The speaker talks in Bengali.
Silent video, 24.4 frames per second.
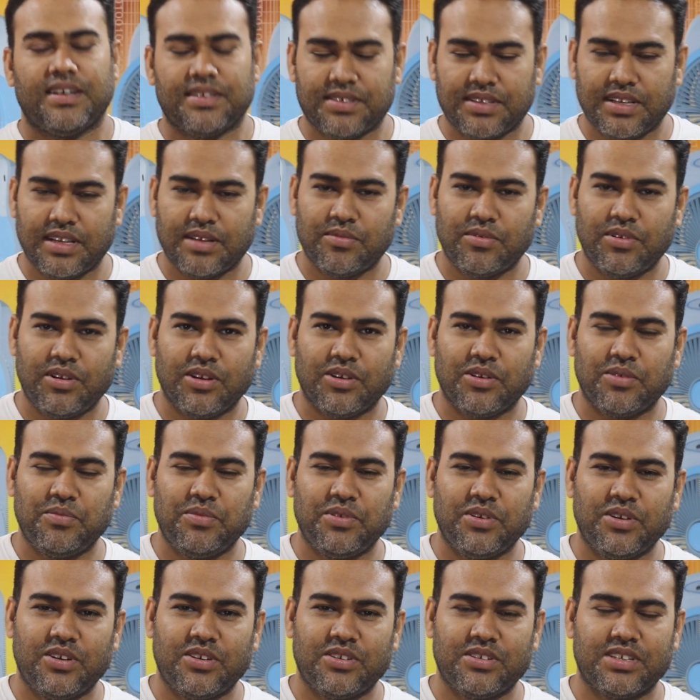আসসালামু আলাইকুম
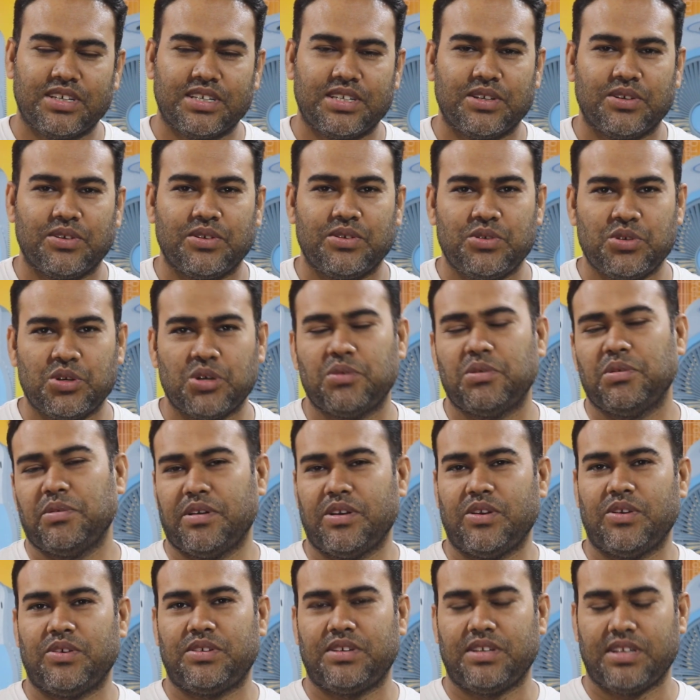ভিউয়ার্স আশা করি সবাই
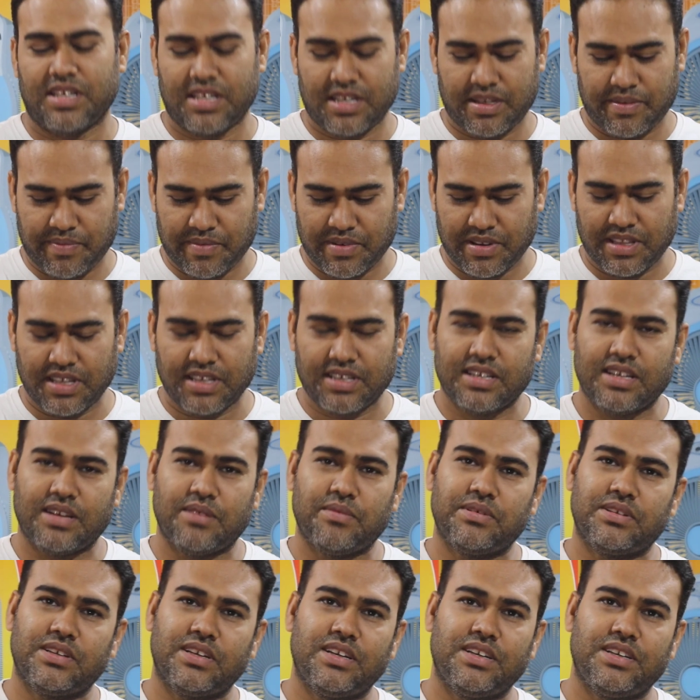ভালো আছেন আর আপনারা দেখছেন
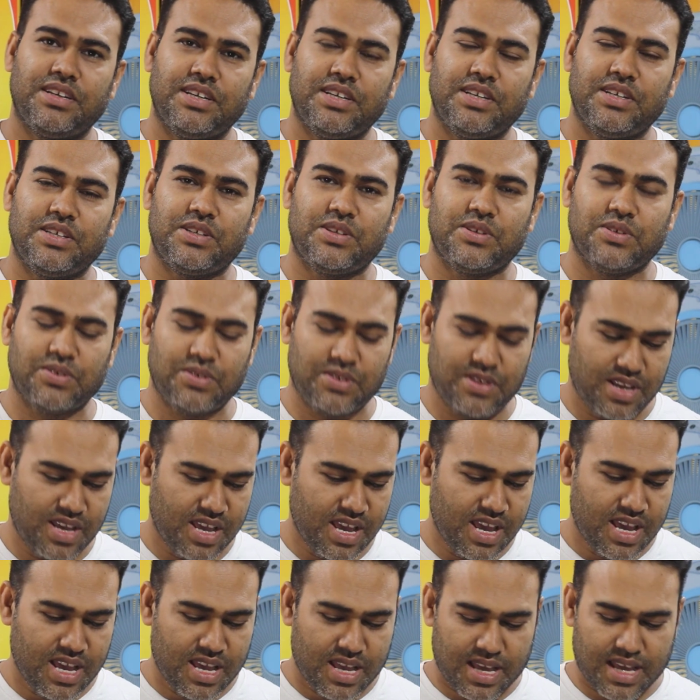আমার চ্যানেল ডিএনএ স্টোর
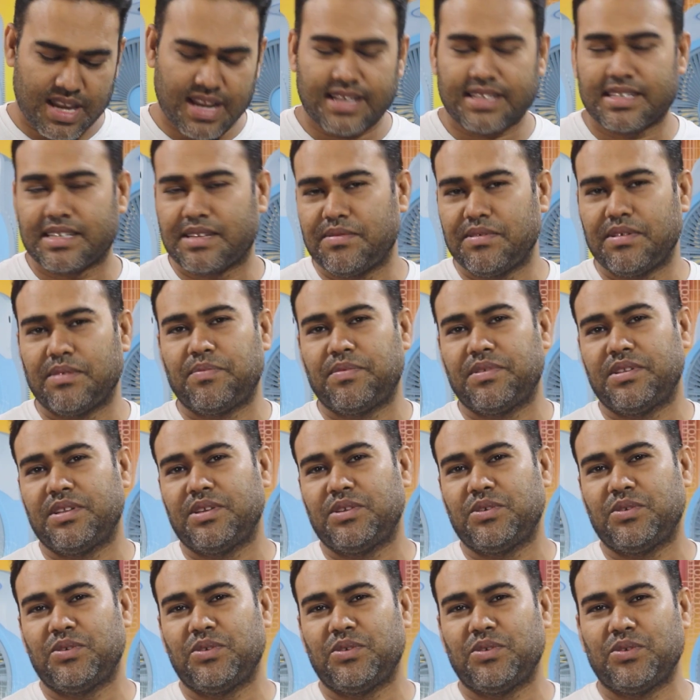আর আজকে আমি
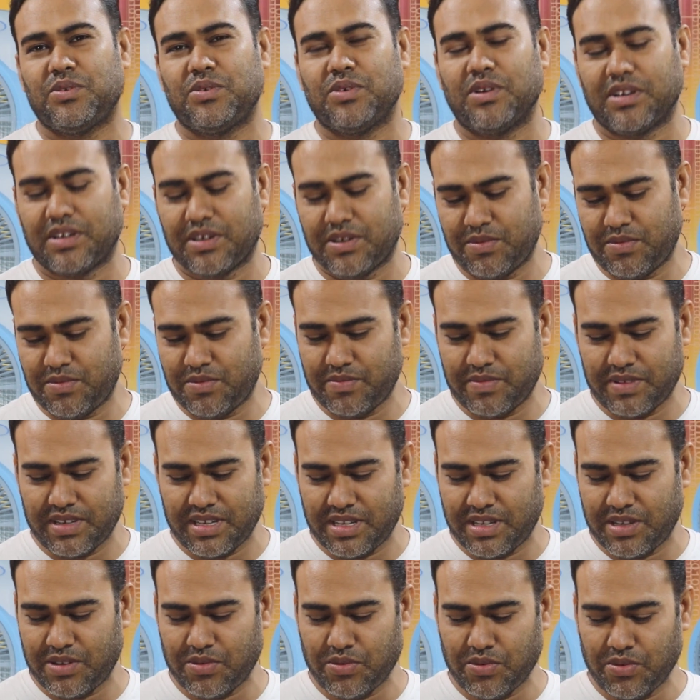আপনাদের জন্য একটু
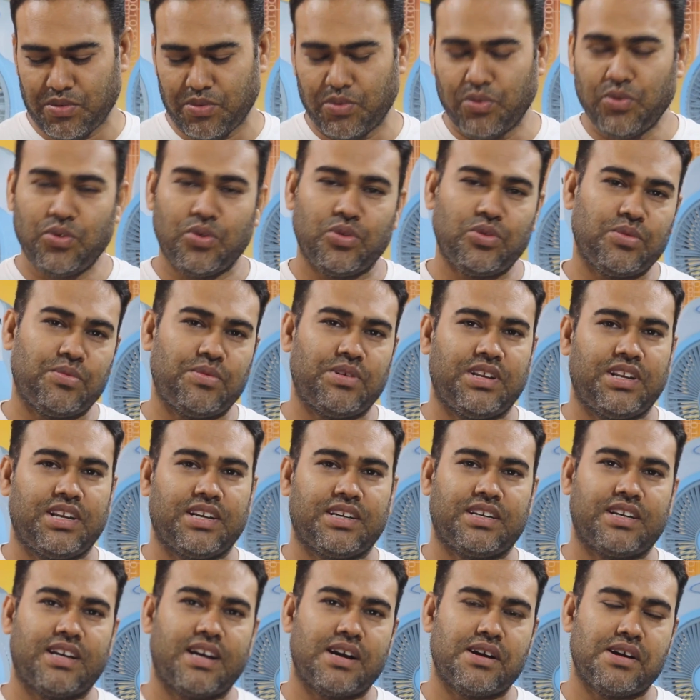মানে উন্নত মানের
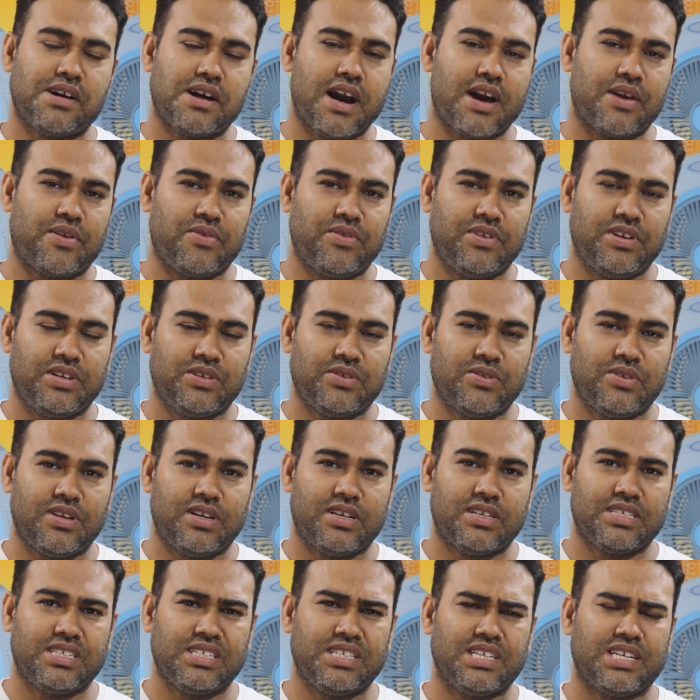একটা আয়রন নিয়ে চলে
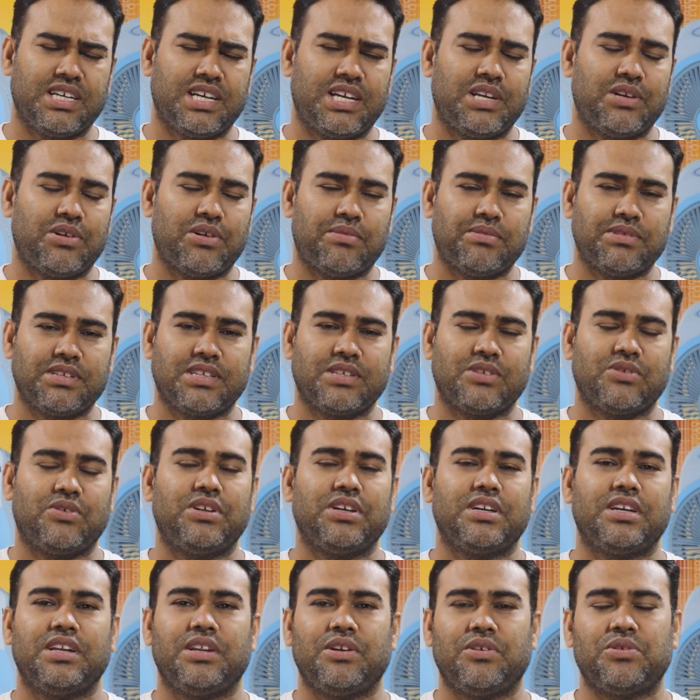আসছি কারণ আমাদের কাছে
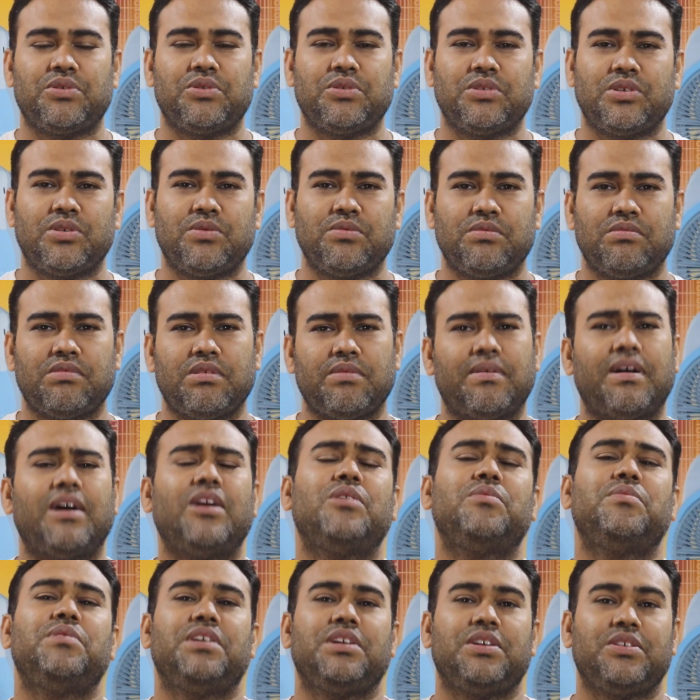অনেক রিকোয়েস্ট করছেন ভাই
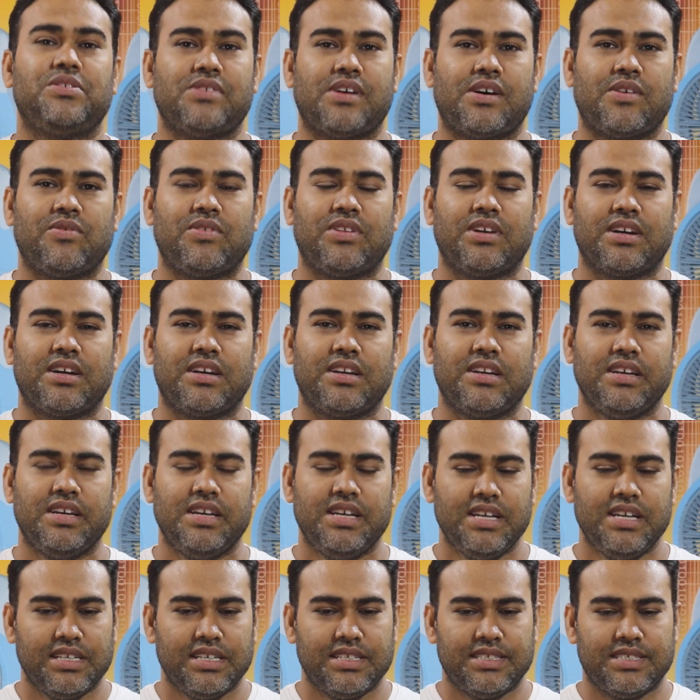ভালো মানের কিছু আয়রন দেখেন
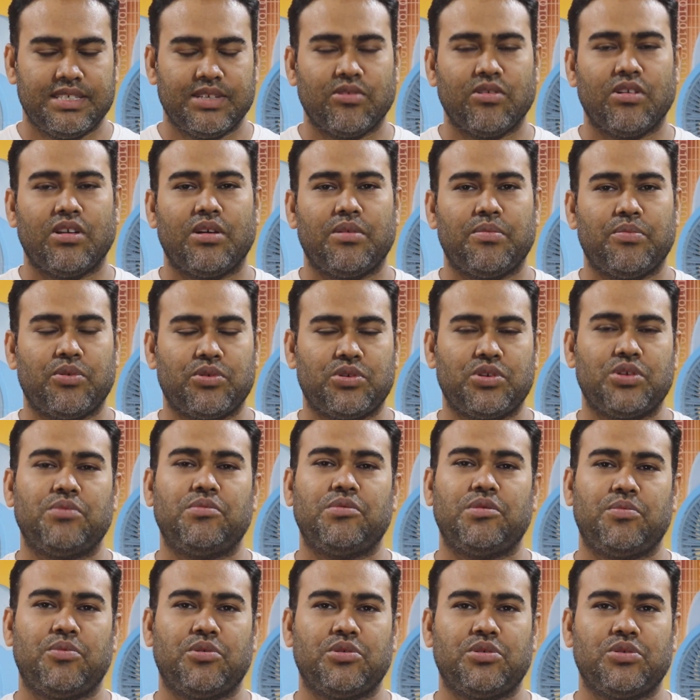যেগুলো বছর
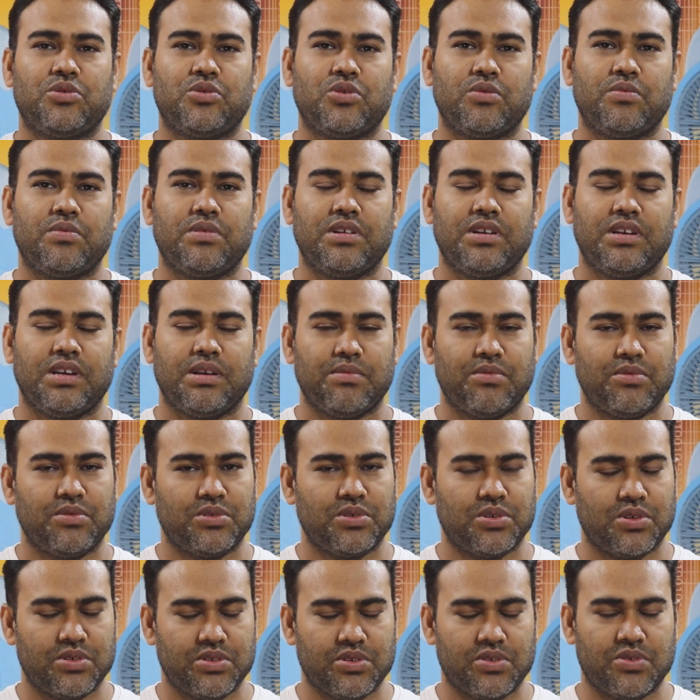পর বছর চলবে এবং
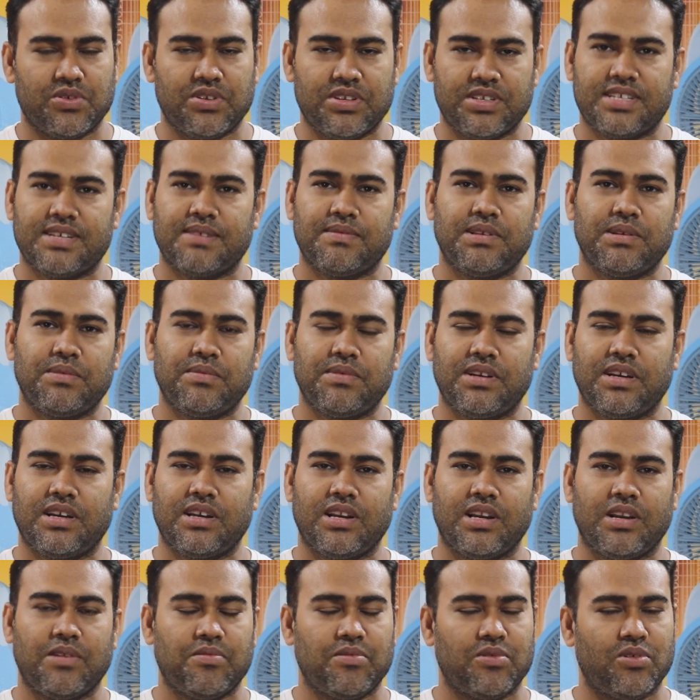সহজে কোনো ডিস্টার্ব দেবে না
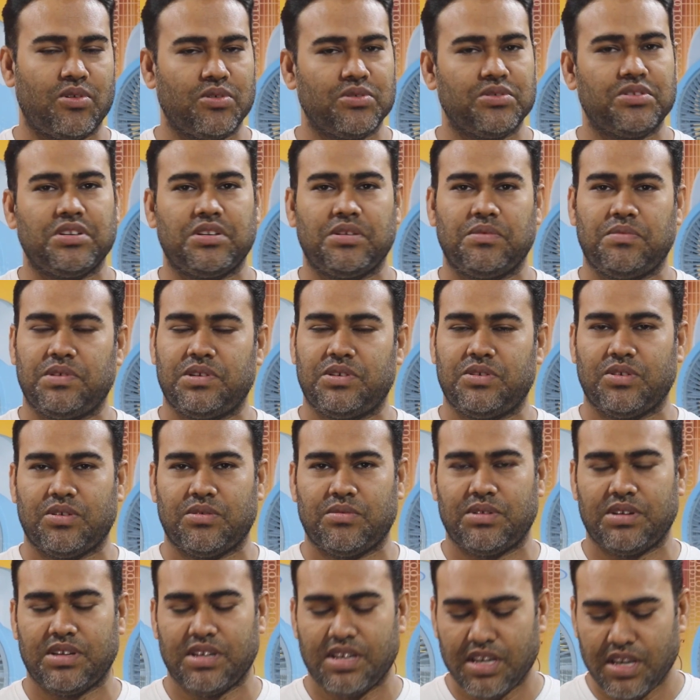এবং লং জিটে বেশি
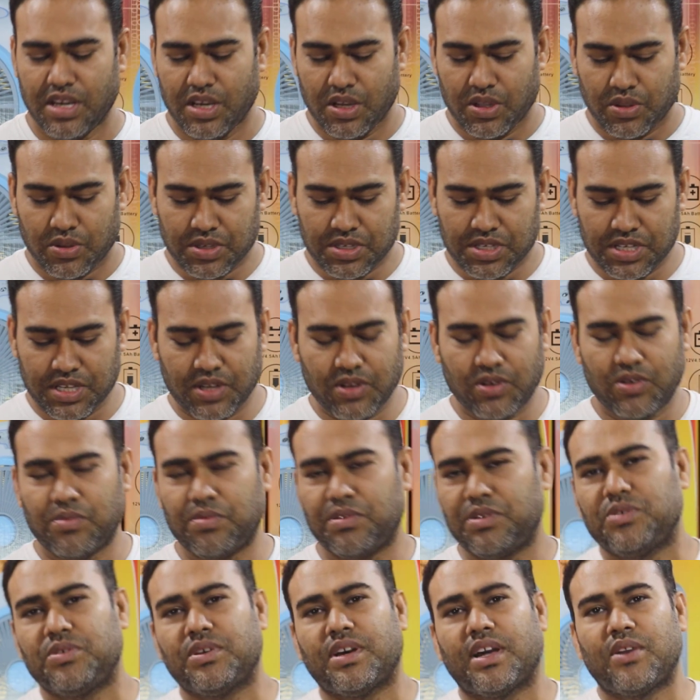হবে তো সেরকম
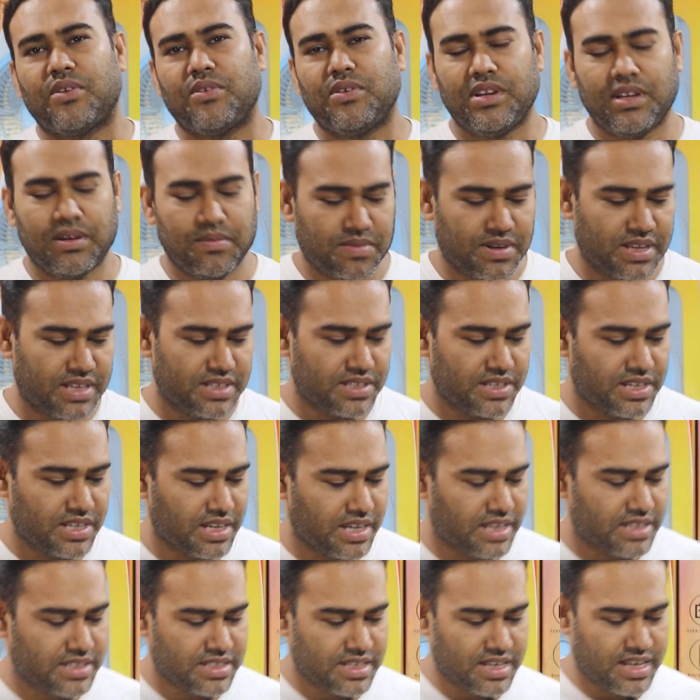কিছু আয়রন নিয়ে আমরা
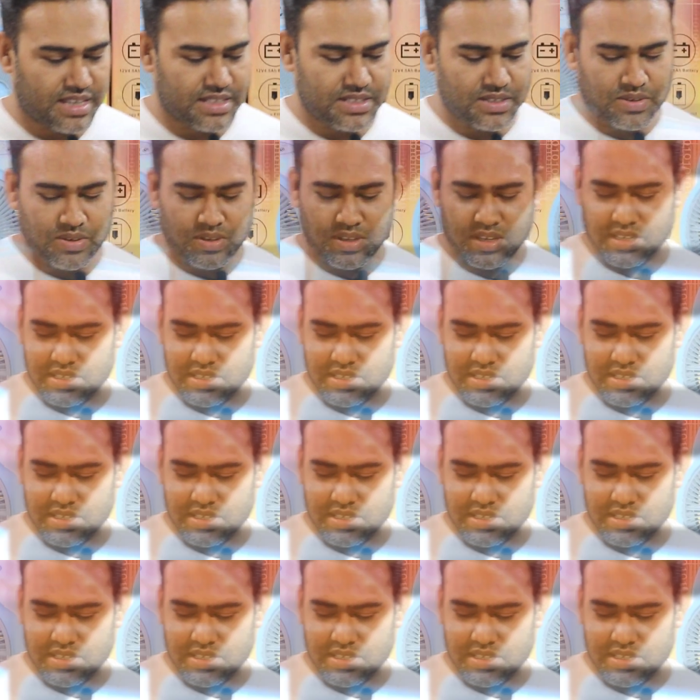আজকে হাজির হয়ে